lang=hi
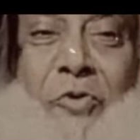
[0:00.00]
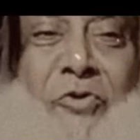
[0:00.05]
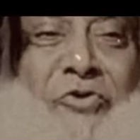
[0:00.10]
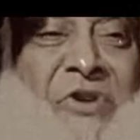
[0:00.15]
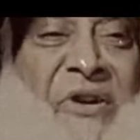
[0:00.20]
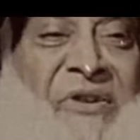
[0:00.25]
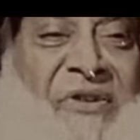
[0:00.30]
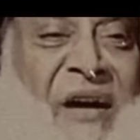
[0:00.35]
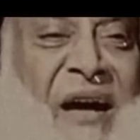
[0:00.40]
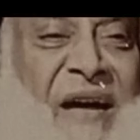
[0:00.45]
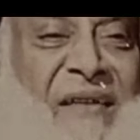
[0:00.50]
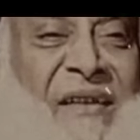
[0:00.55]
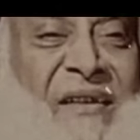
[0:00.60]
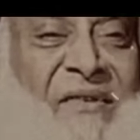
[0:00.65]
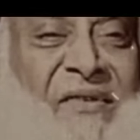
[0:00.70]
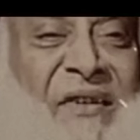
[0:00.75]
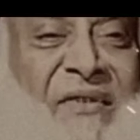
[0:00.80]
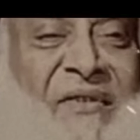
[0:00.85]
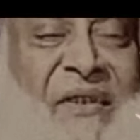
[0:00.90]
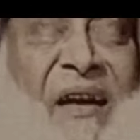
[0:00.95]
अंगुश ने
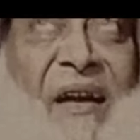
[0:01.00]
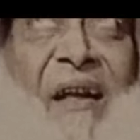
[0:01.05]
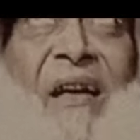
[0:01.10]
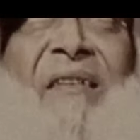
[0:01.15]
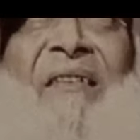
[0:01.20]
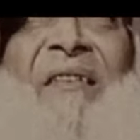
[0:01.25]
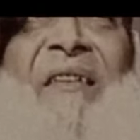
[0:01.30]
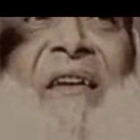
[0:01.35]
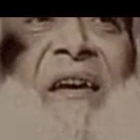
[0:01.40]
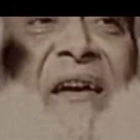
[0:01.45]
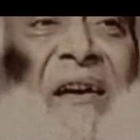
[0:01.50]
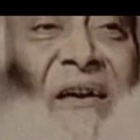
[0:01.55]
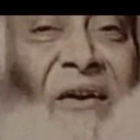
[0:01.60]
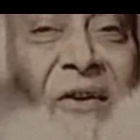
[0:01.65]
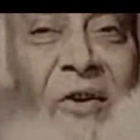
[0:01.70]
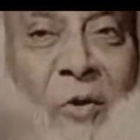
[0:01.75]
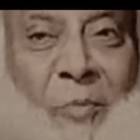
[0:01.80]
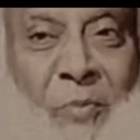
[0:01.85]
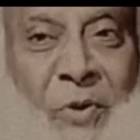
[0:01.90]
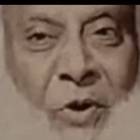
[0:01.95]
शहादत से इशारा किया
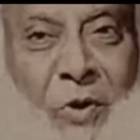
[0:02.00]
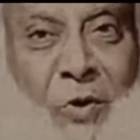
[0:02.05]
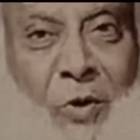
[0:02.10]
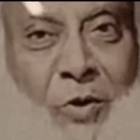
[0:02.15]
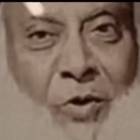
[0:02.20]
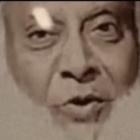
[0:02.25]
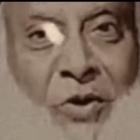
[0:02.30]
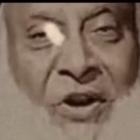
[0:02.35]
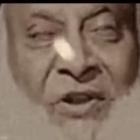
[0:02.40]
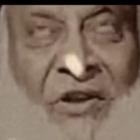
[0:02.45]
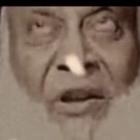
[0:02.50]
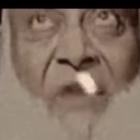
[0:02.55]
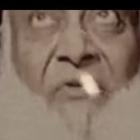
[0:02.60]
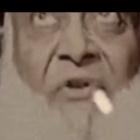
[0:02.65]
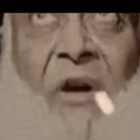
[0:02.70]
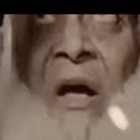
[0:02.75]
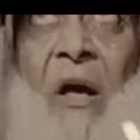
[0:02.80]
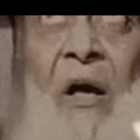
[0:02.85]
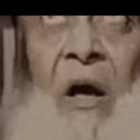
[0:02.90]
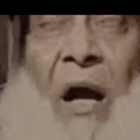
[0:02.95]
और फिर लोगों की
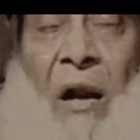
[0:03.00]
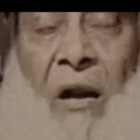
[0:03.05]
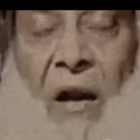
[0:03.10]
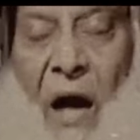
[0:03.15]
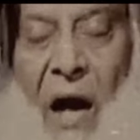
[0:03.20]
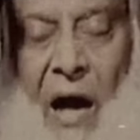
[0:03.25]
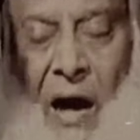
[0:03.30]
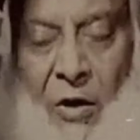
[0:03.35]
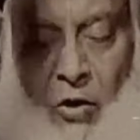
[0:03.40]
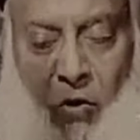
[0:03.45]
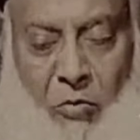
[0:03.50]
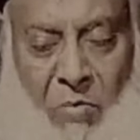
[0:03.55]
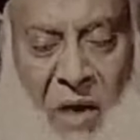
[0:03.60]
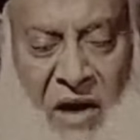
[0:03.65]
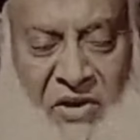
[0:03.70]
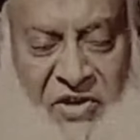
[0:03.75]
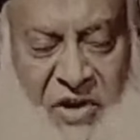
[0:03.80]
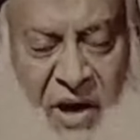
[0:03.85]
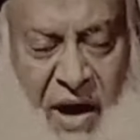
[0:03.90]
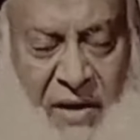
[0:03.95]
तरफ
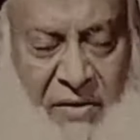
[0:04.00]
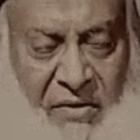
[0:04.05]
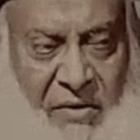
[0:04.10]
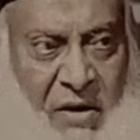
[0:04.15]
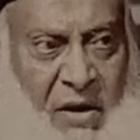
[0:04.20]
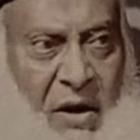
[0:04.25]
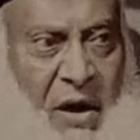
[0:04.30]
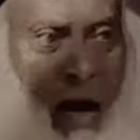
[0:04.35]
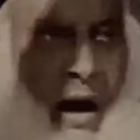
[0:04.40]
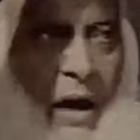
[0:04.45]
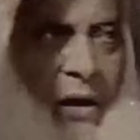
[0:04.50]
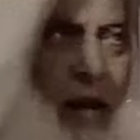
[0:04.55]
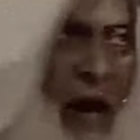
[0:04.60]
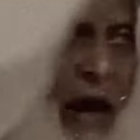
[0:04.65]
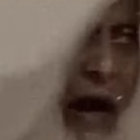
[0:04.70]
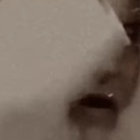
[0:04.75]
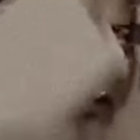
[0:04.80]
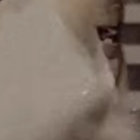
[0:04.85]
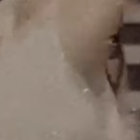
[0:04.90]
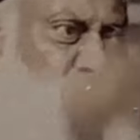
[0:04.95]
अल्लाह शद
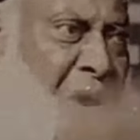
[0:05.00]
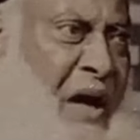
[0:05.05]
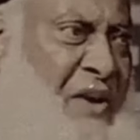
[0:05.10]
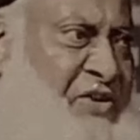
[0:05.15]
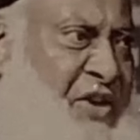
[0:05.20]
अल्लाह